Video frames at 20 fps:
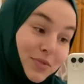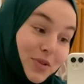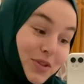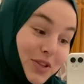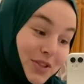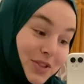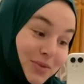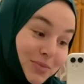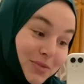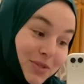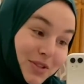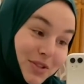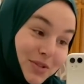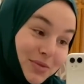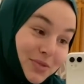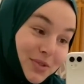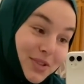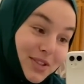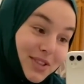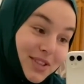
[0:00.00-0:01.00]
больше у меня
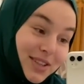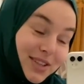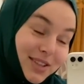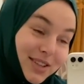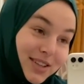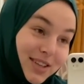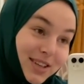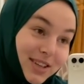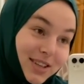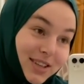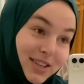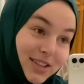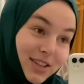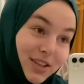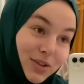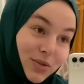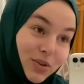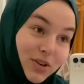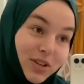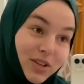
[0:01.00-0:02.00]
сегодня дел никаких
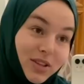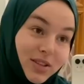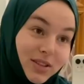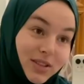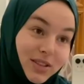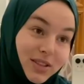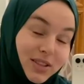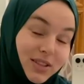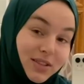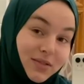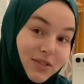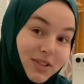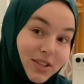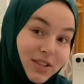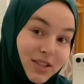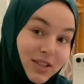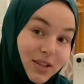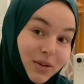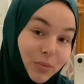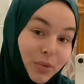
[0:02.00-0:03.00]
нету. Хотела зайти в
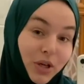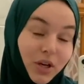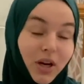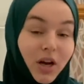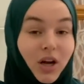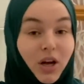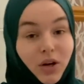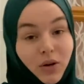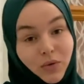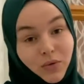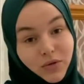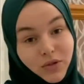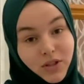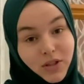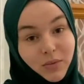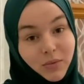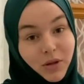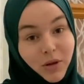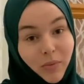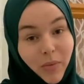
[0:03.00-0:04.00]
детский мир. У
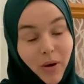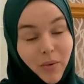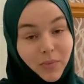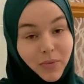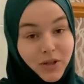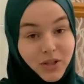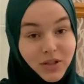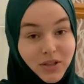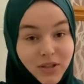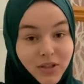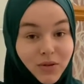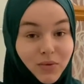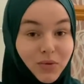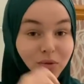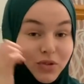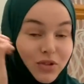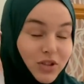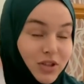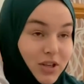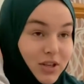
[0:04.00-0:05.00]
сами памперсы
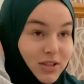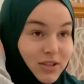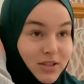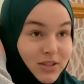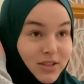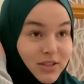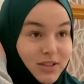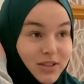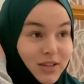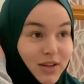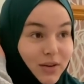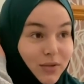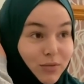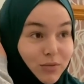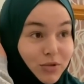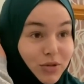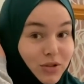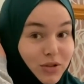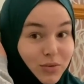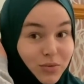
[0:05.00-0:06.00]
закончились. Не знаю,
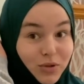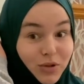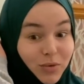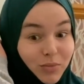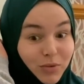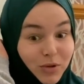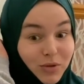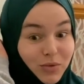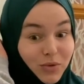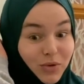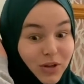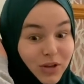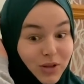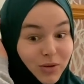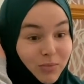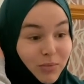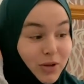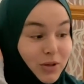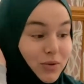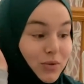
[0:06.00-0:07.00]
вообще сегодня пойду или не
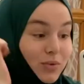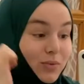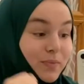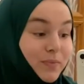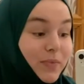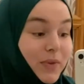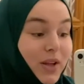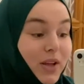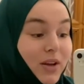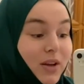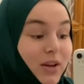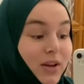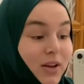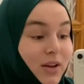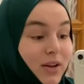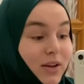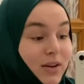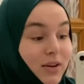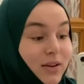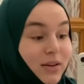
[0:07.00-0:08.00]
пойду.
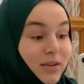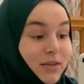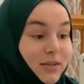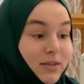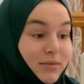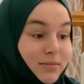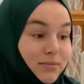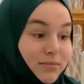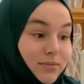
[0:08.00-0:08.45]
А,